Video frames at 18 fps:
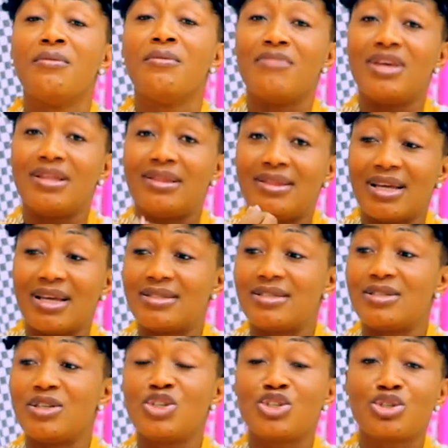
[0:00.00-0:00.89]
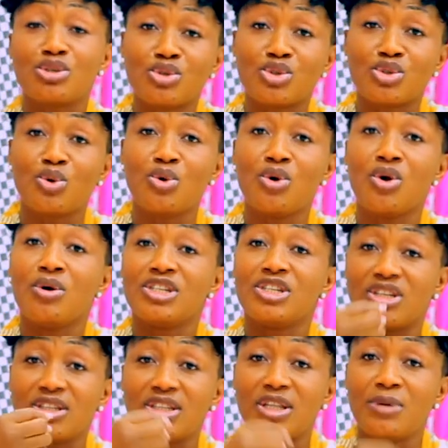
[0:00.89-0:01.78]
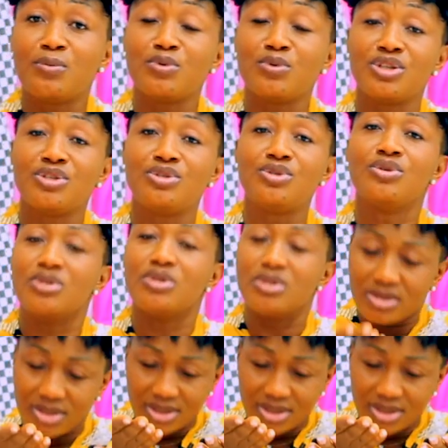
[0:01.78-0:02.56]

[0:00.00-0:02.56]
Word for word: Mais danser chaud, chaud, chanter pour Jésus,